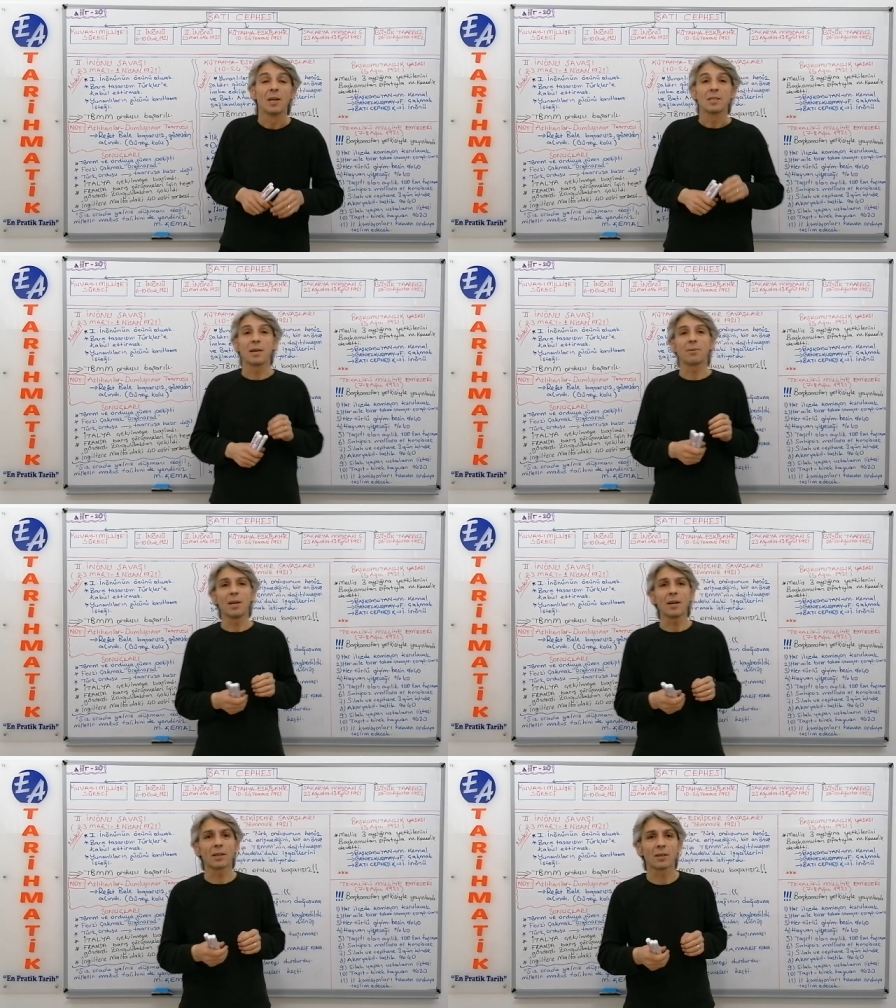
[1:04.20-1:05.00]

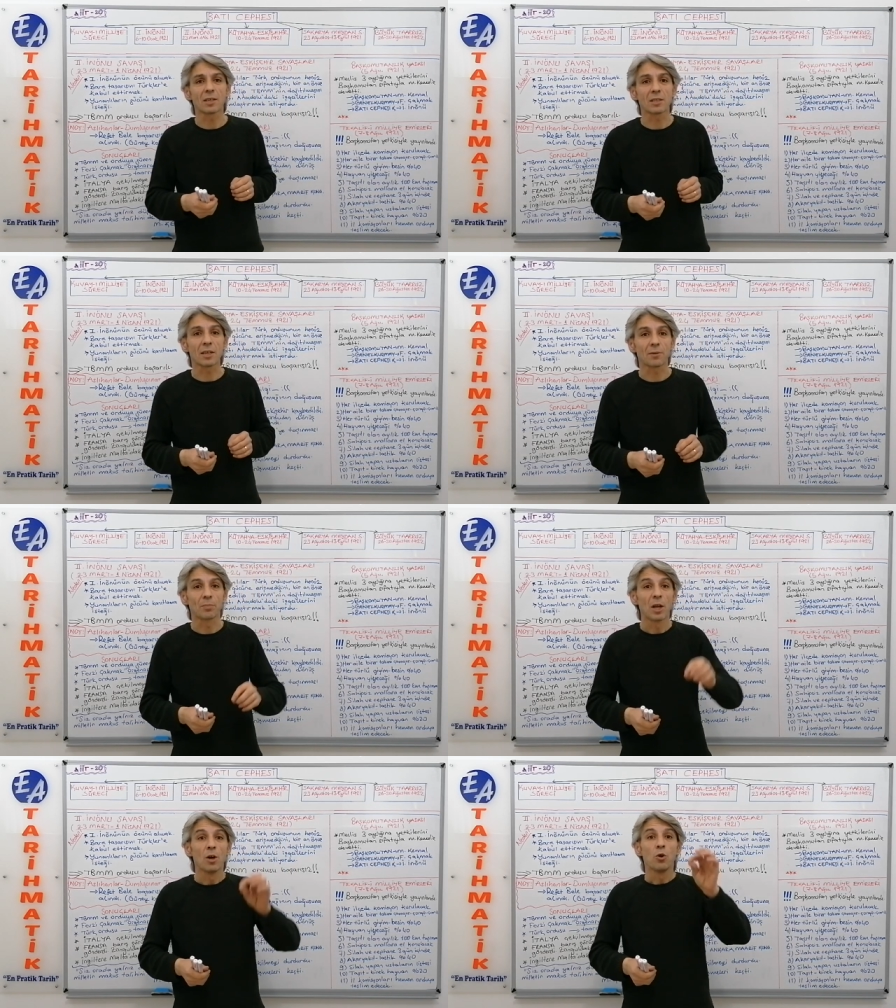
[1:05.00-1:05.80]
Sevgili arkadaşlar,
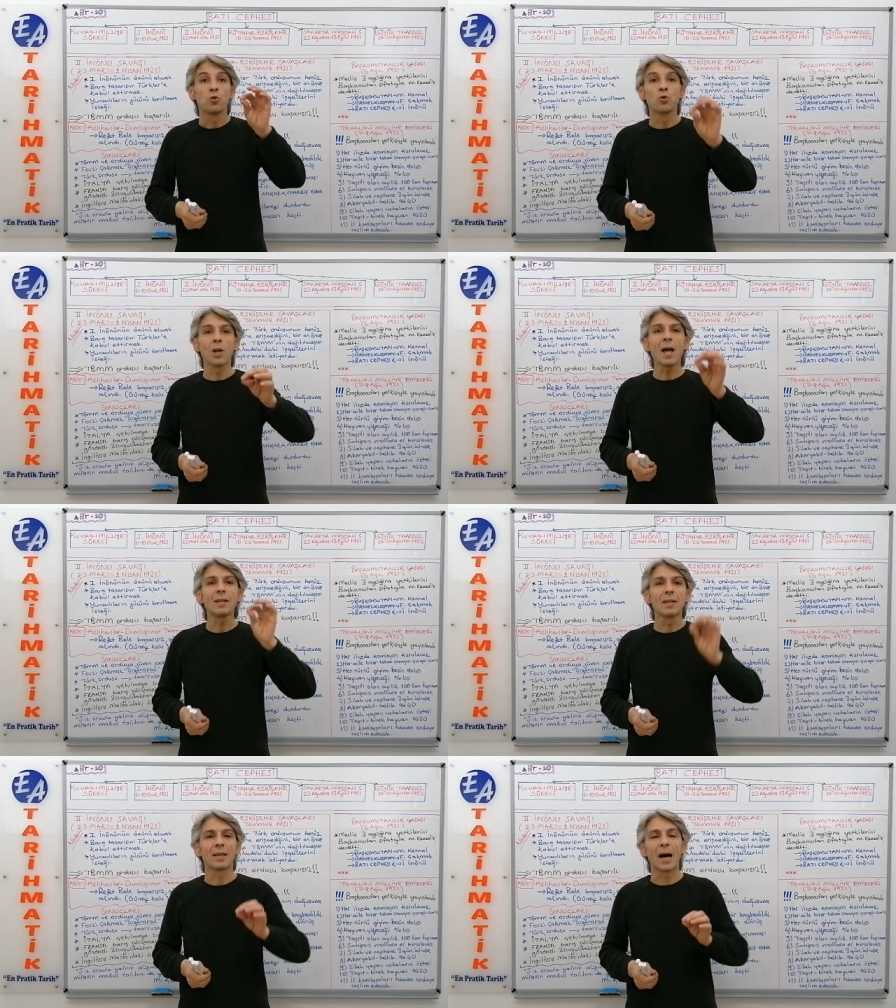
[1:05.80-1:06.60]

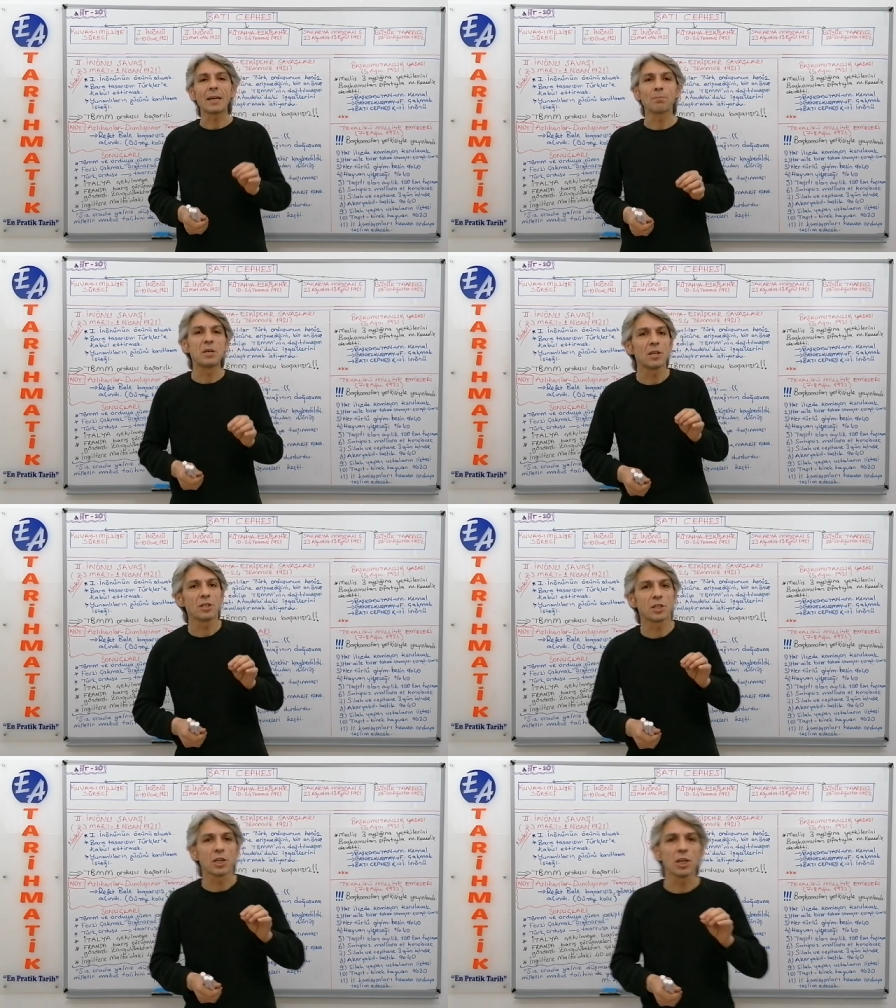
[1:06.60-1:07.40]
Yunanlılar
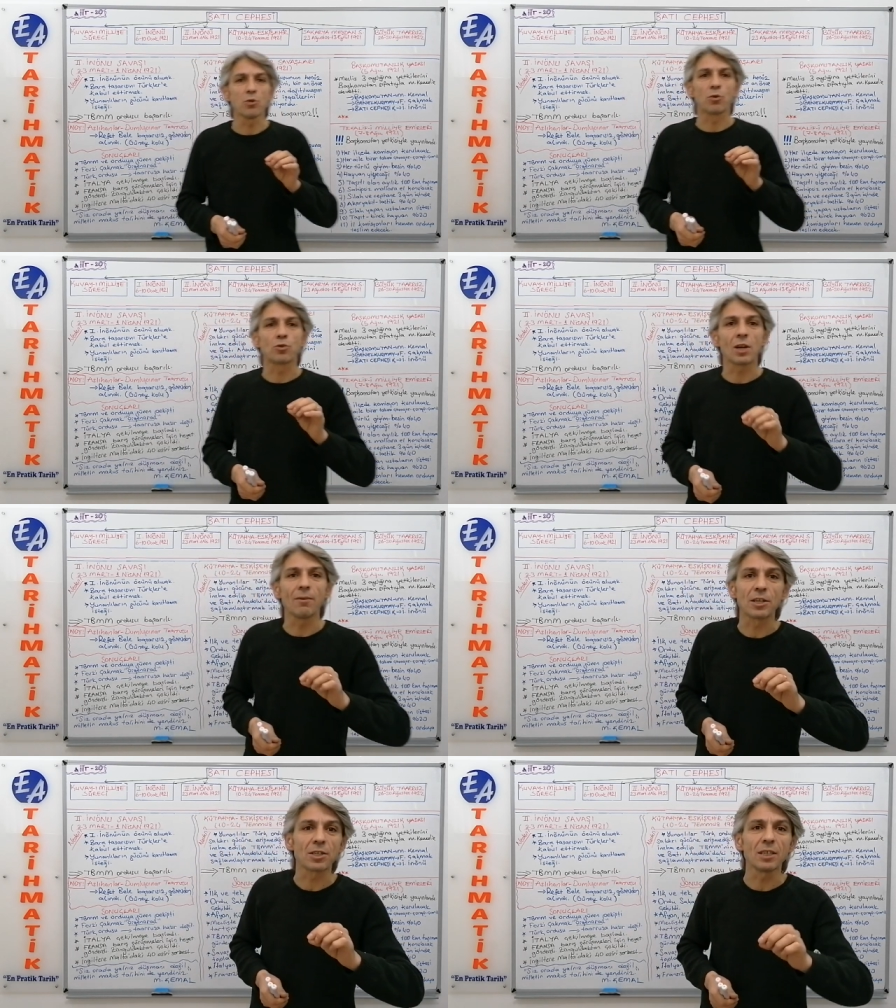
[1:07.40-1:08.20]
1. İnönü
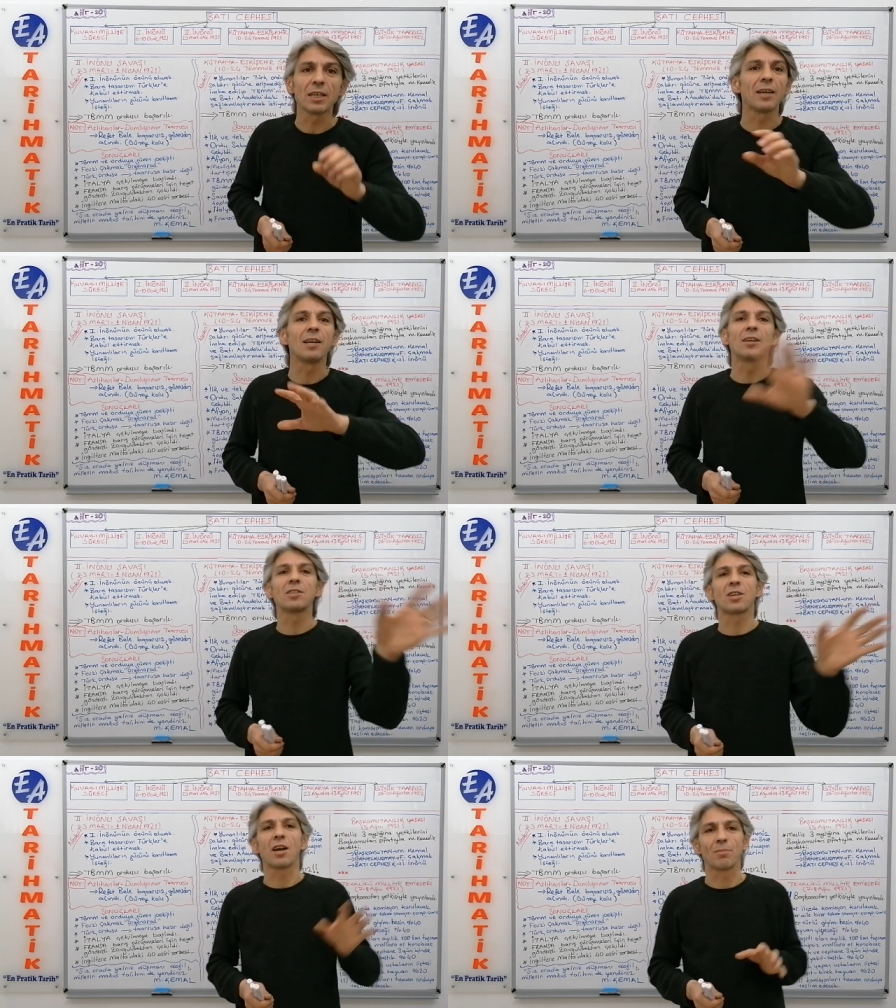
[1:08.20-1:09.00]
Savaşı'nı
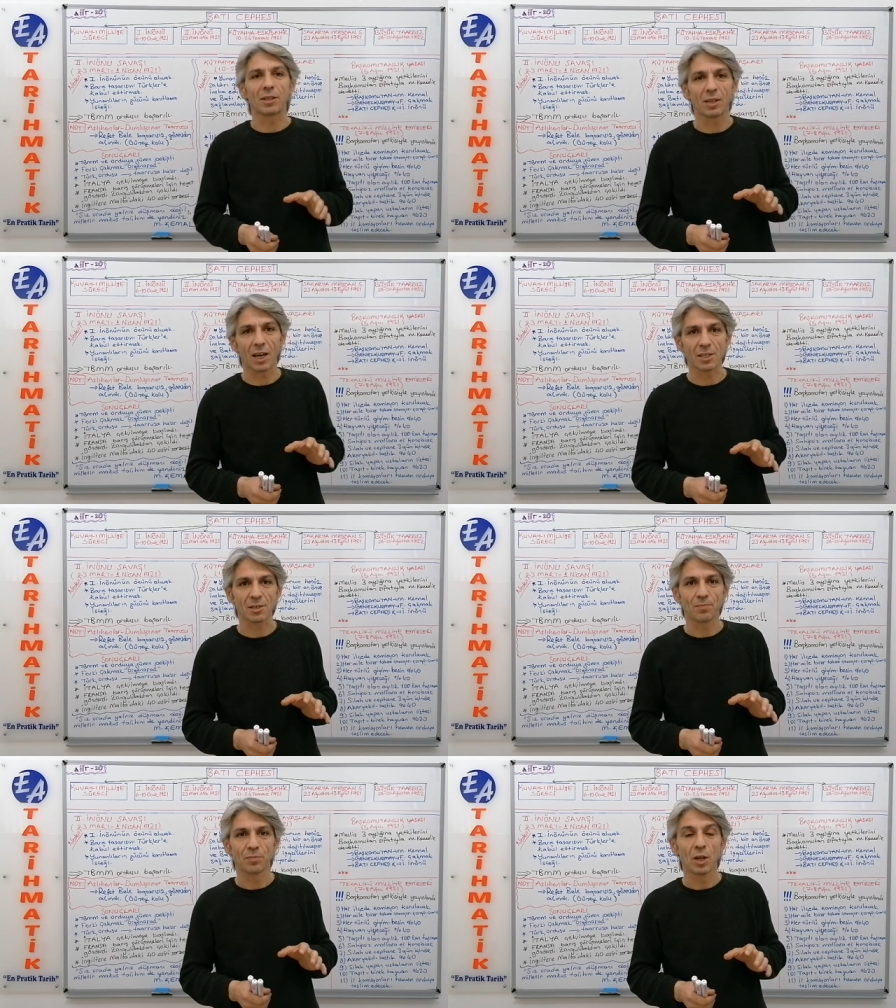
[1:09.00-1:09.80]
yenilgi
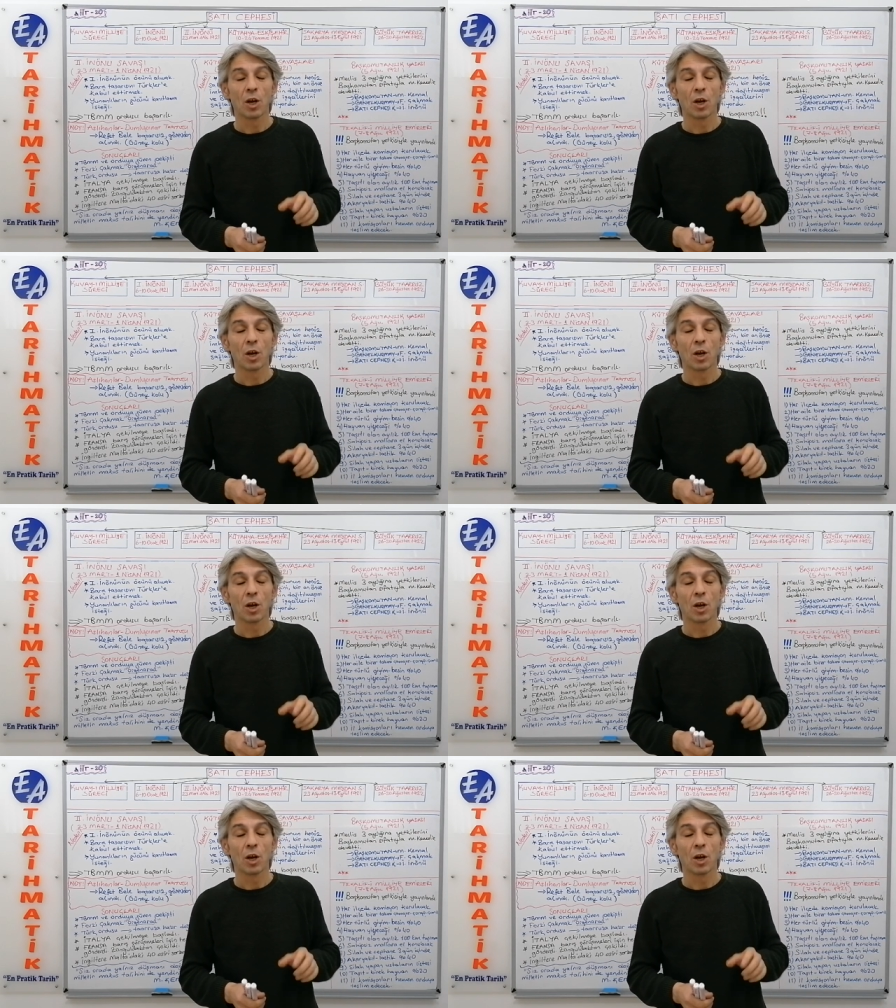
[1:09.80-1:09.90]
saymadılar.